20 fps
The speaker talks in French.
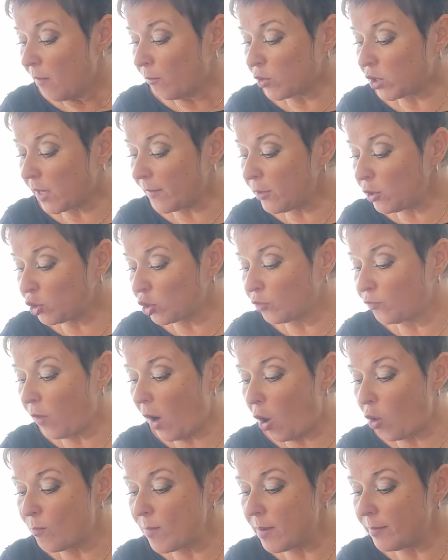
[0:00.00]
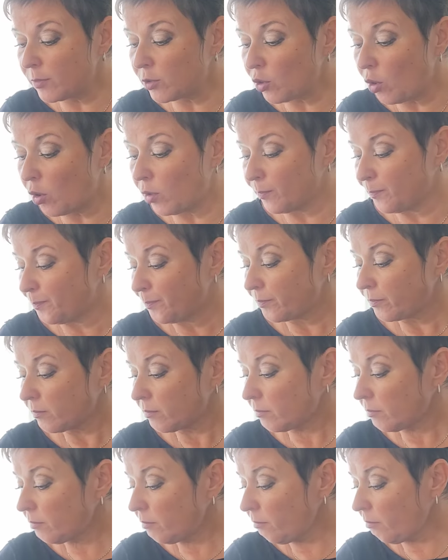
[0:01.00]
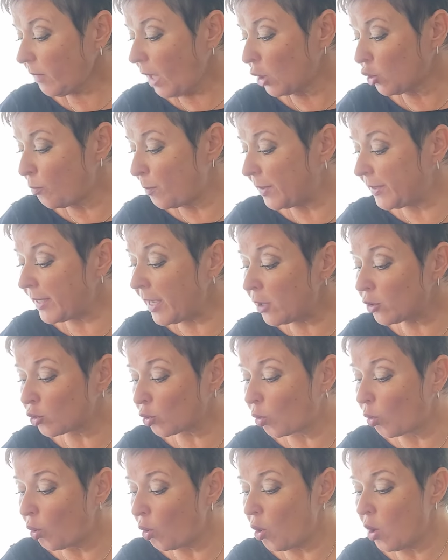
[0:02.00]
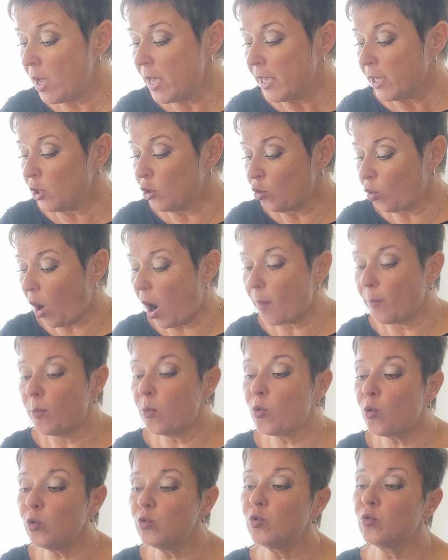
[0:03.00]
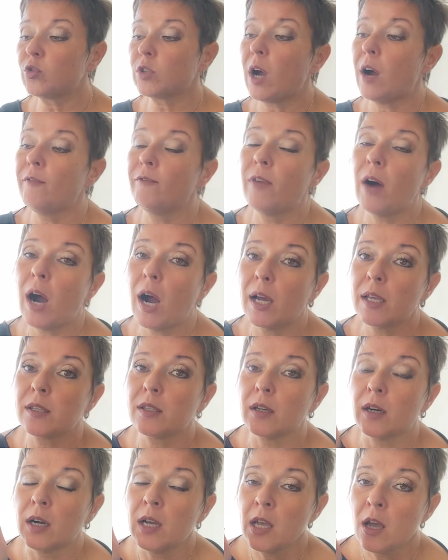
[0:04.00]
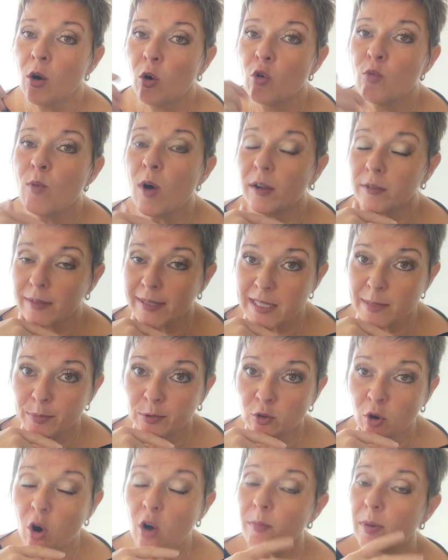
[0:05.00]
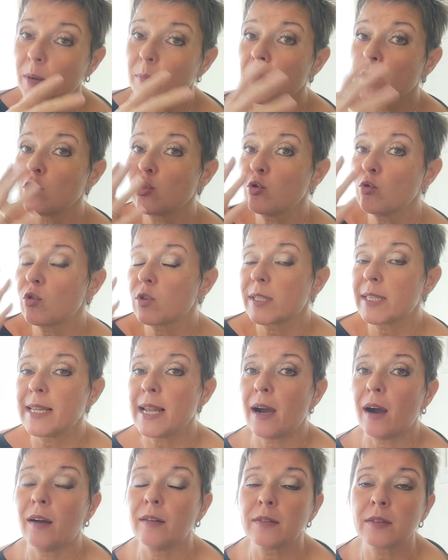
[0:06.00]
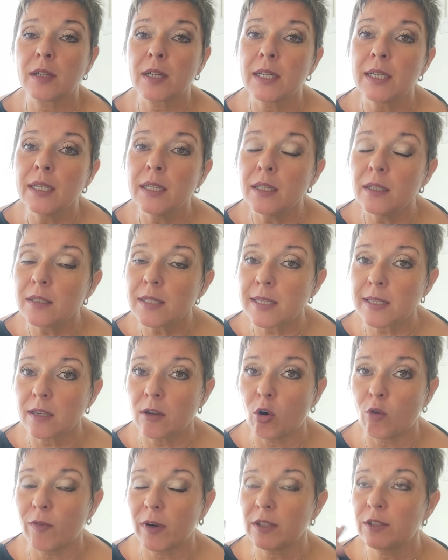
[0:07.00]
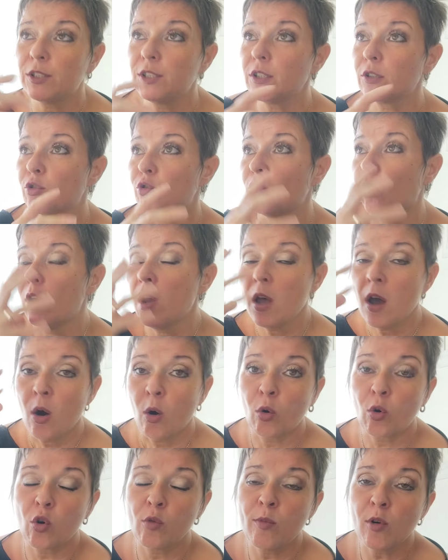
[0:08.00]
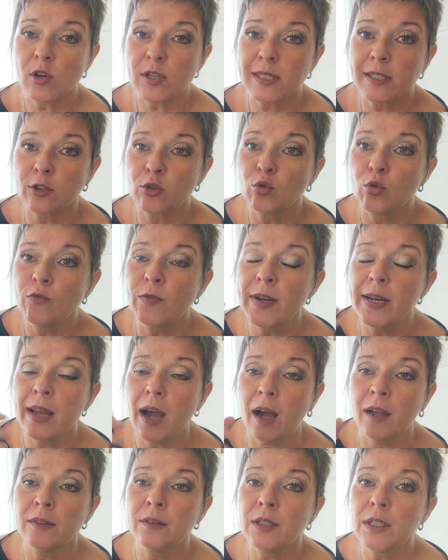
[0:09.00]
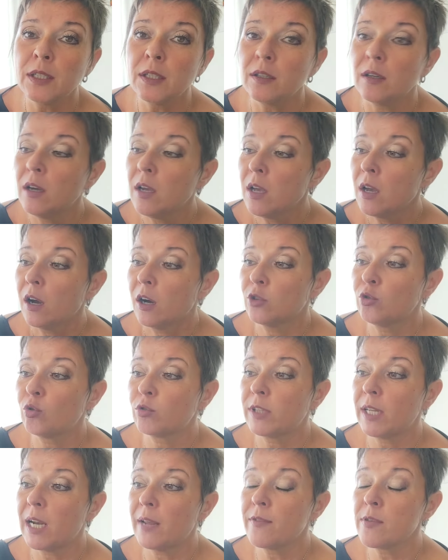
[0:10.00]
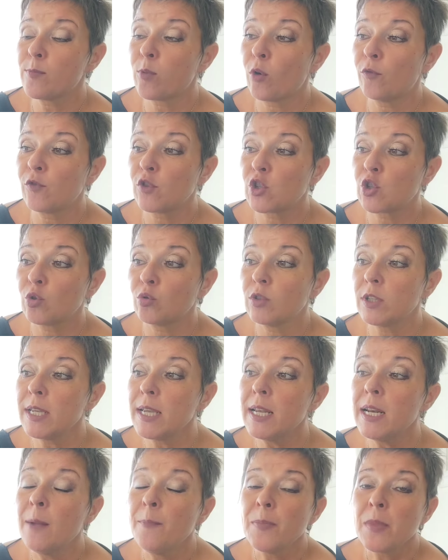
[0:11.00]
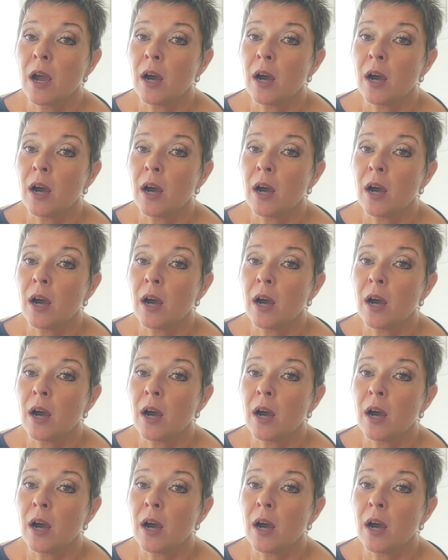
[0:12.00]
Vous savez, je vois en même temps que peut-être euh, il y aura beaucoup de travail au mois de septembre. Bien sûr que c'est la rentrée, c'est on va dire que on commence cette nouvelle année donc de la vie professionnelle.